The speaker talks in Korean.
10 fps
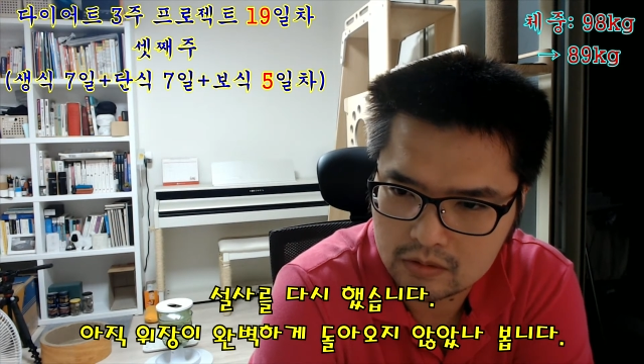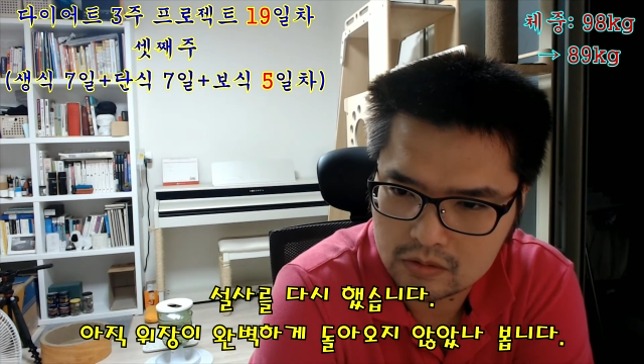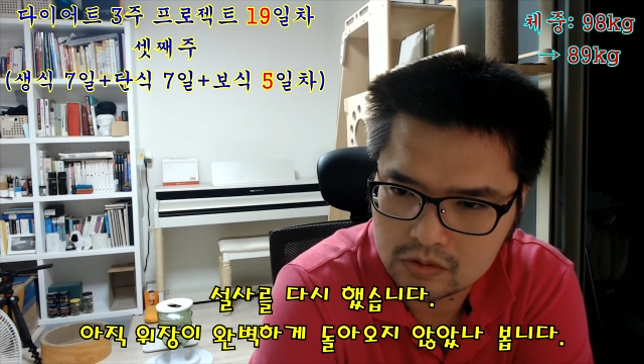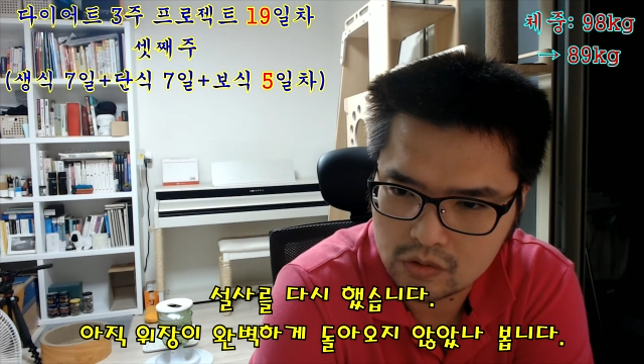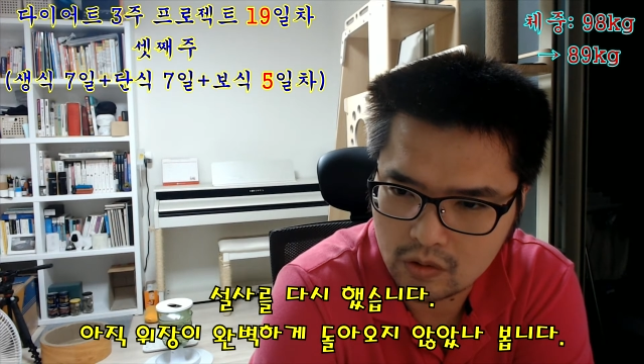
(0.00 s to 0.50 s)

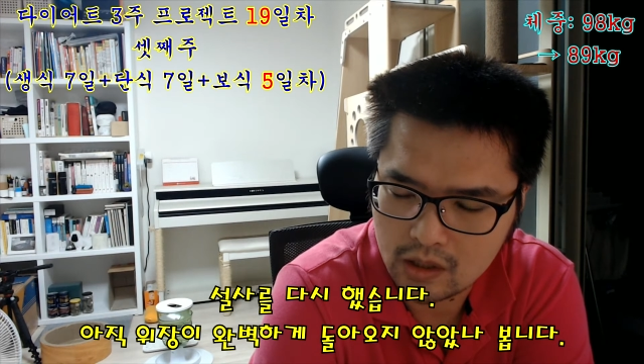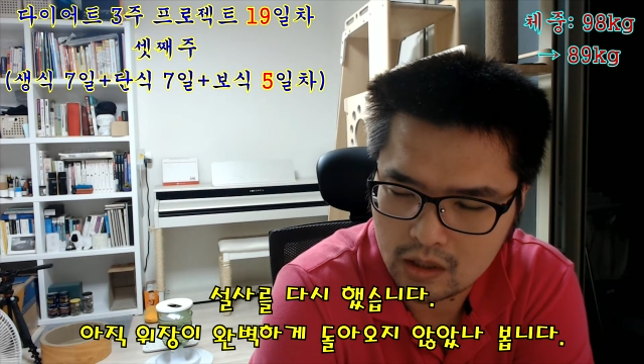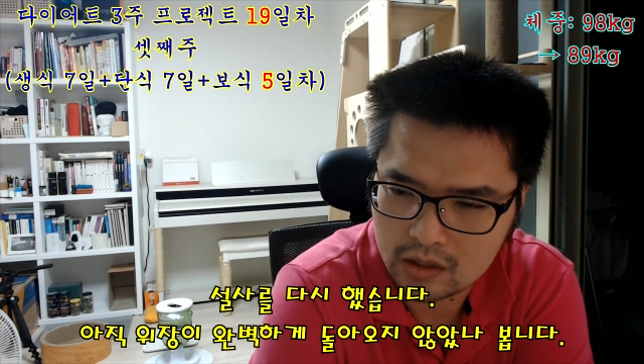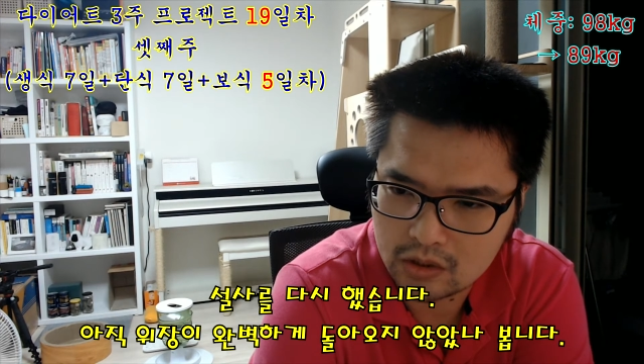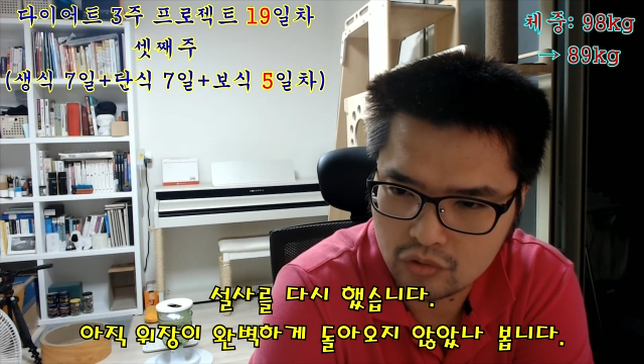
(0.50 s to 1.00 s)

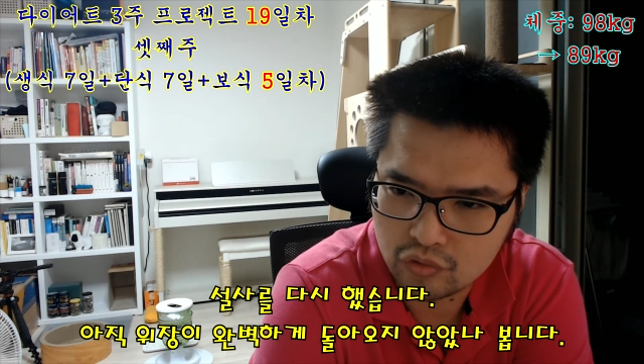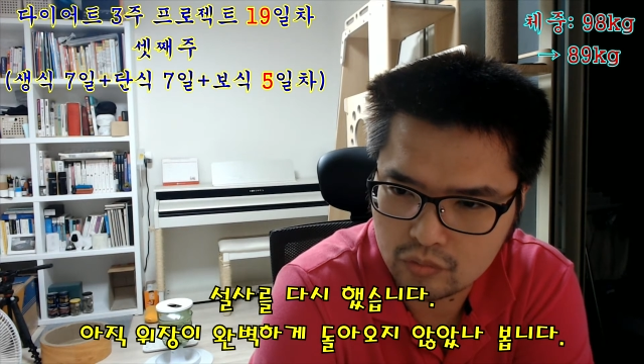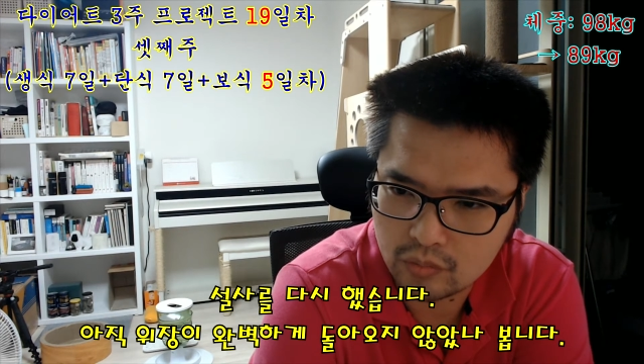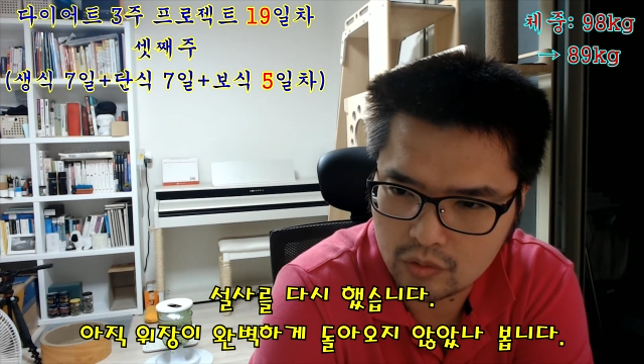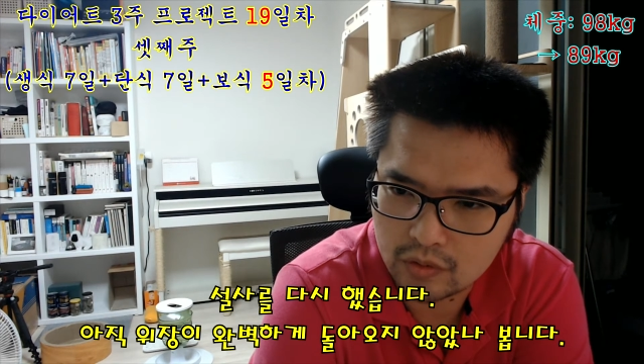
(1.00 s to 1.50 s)
정확한 이유는
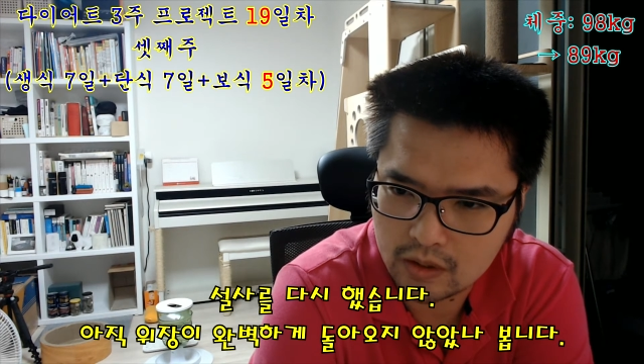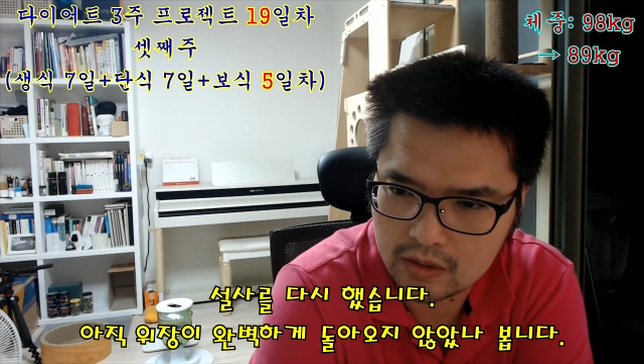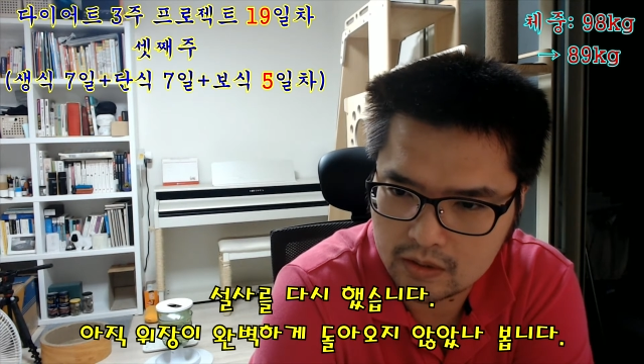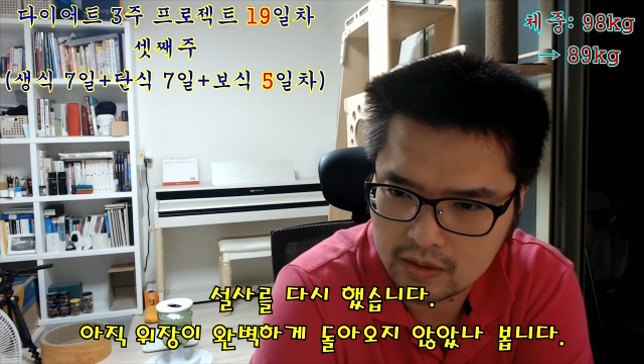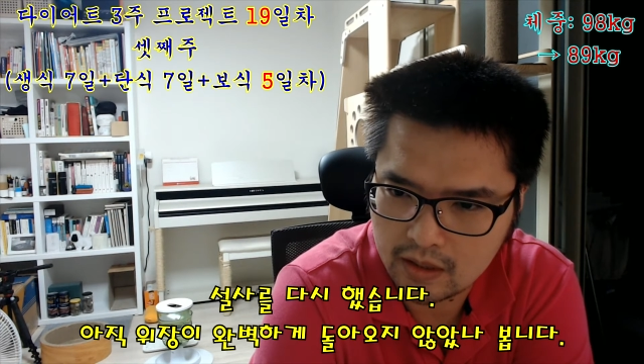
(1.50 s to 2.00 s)

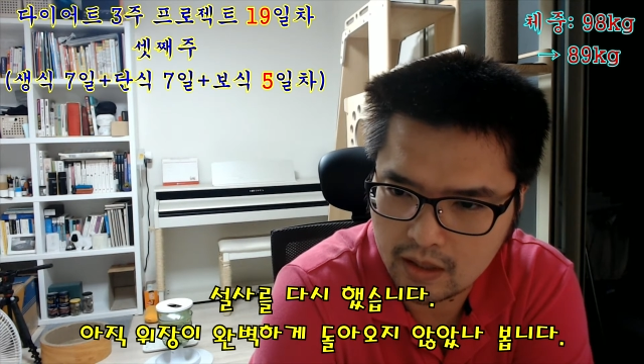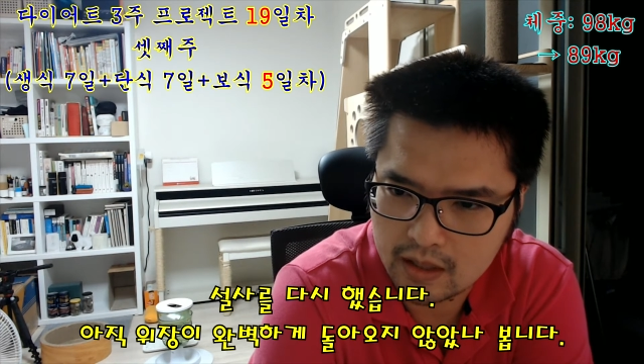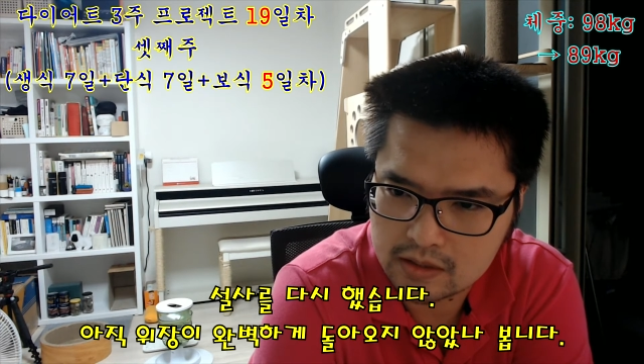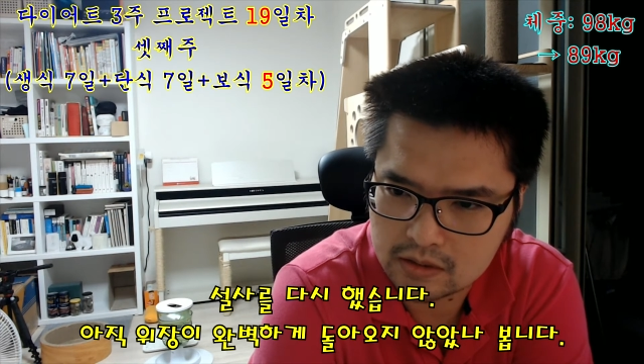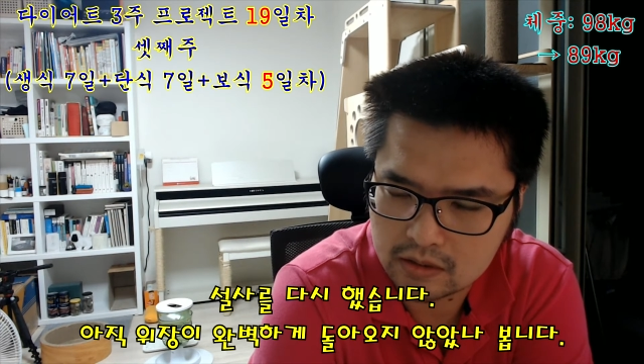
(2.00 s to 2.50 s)
모르겠는데
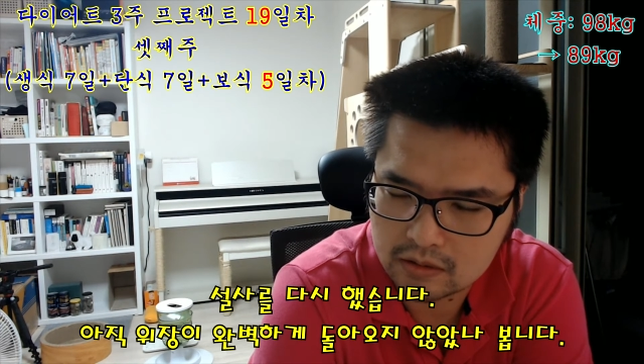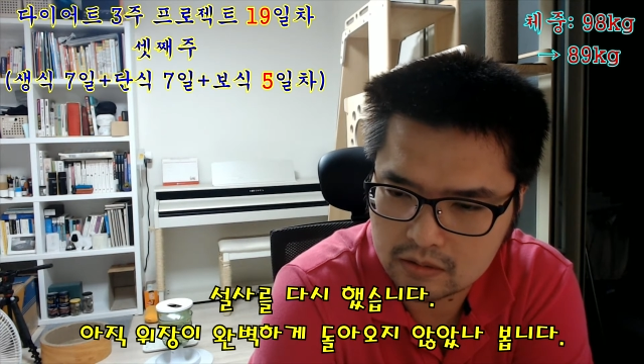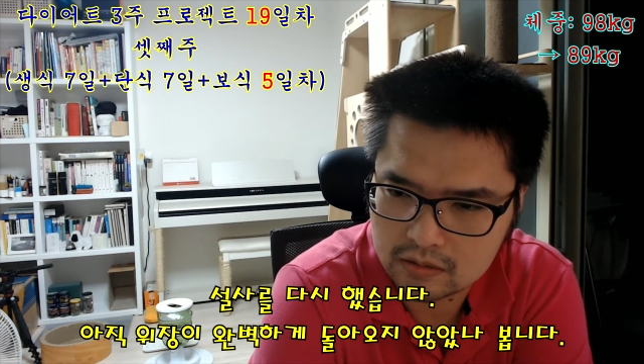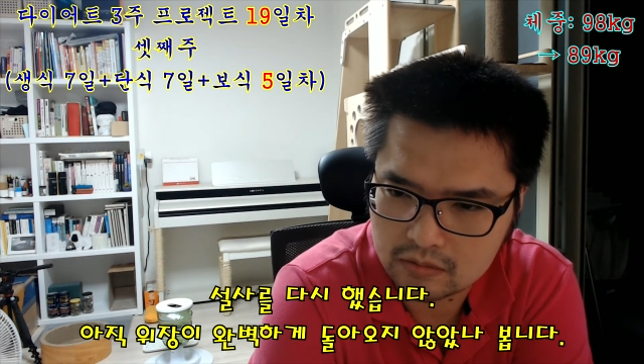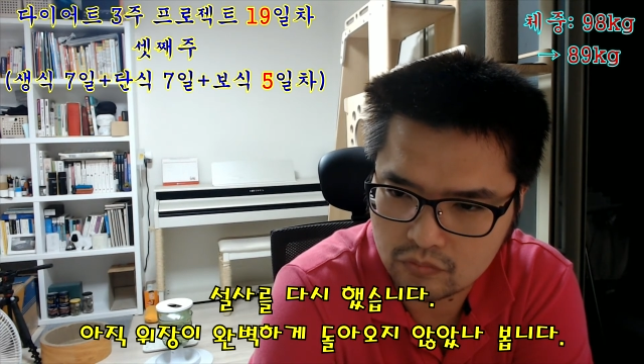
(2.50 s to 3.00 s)
아직
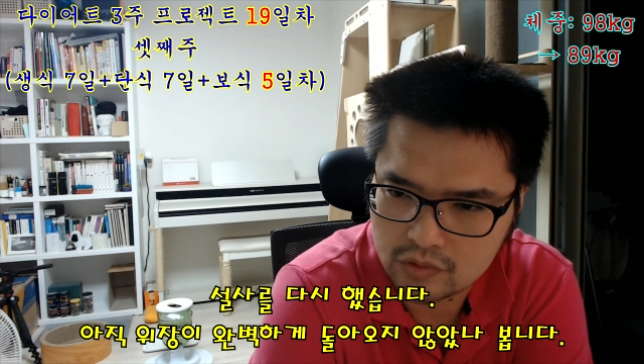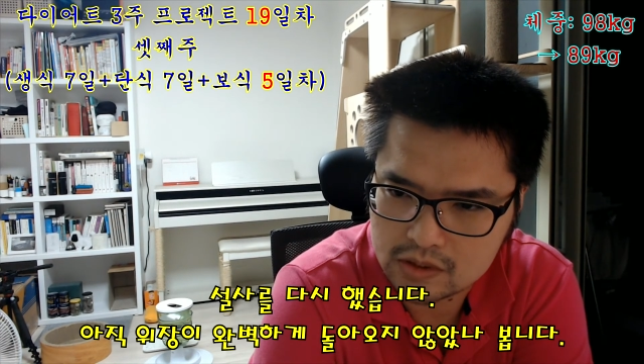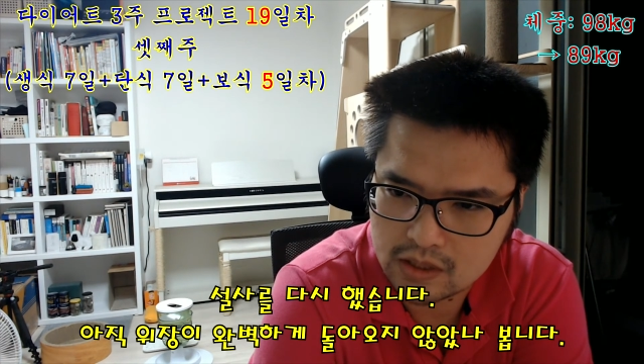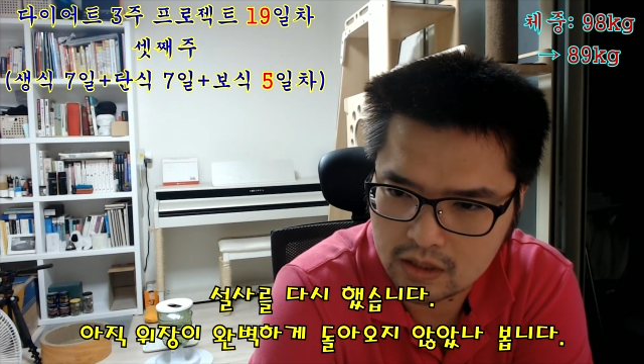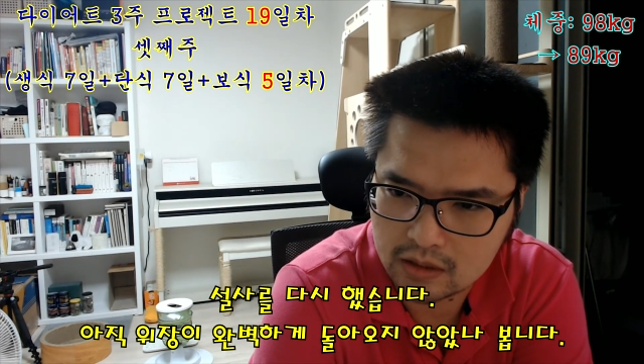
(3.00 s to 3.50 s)

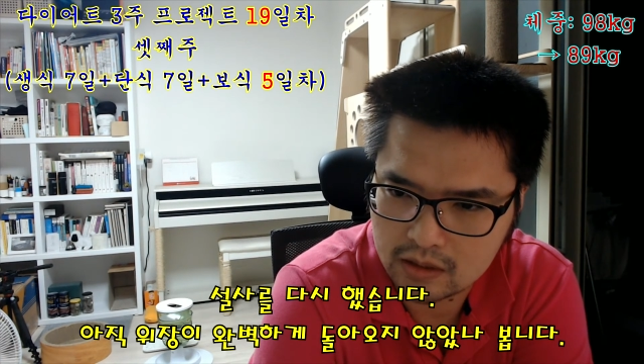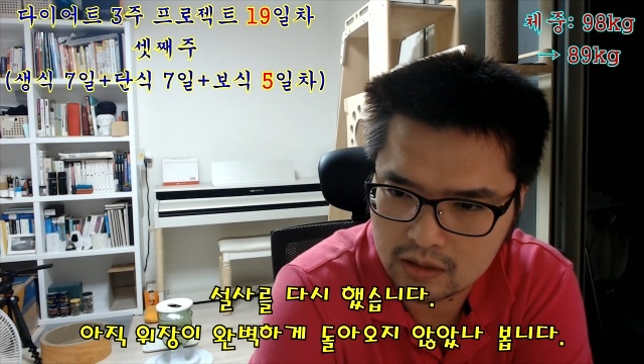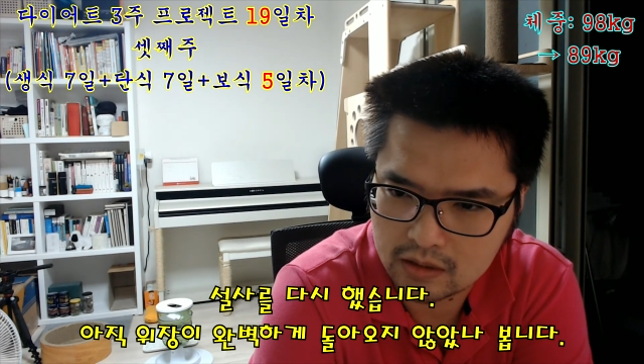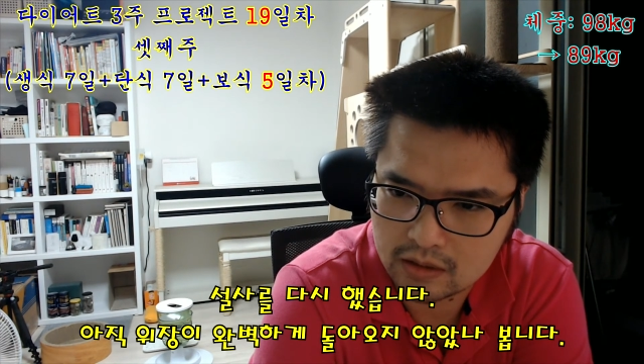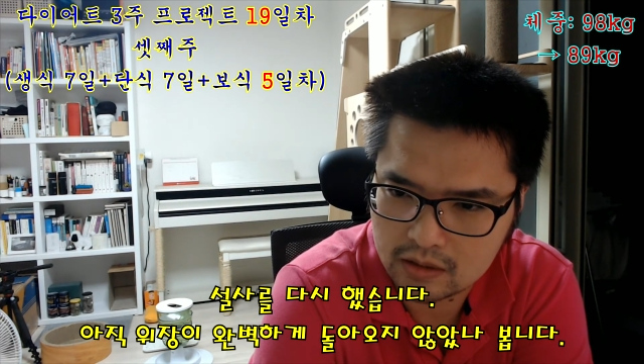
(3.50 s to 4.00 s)

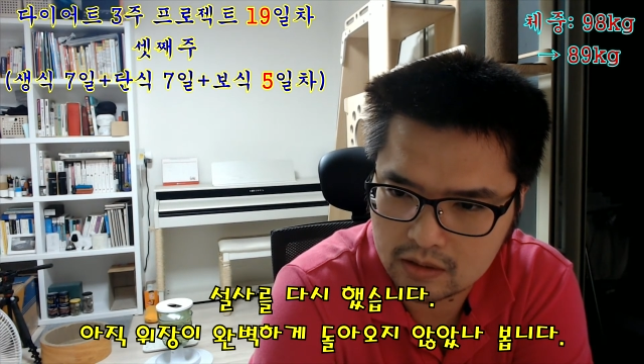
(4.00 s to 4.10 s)
위장이